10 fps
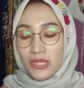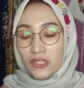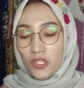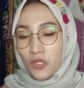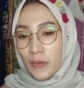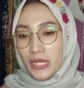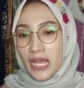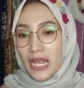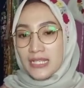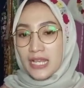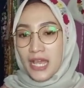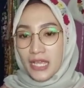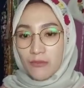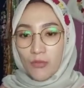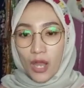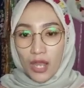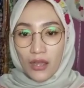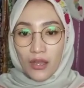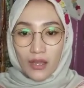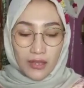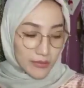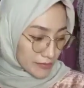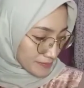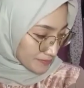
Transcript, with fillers: Shopee, TikTok, Tokopedia, Lazada, inbox.